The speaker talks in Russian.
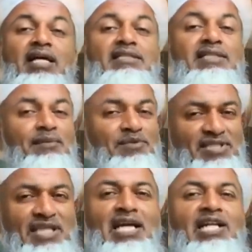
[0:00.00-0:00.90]

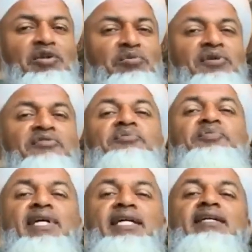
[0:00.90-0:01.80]
Сделайте небольшую
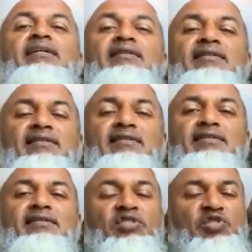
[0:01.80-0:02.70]
паузу,
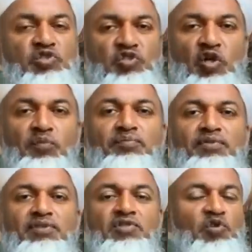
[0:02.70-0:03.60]
Остановитесь,
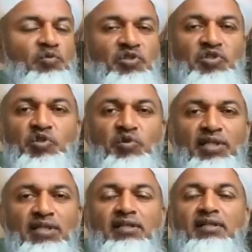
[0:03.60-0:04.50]
осознайте себя.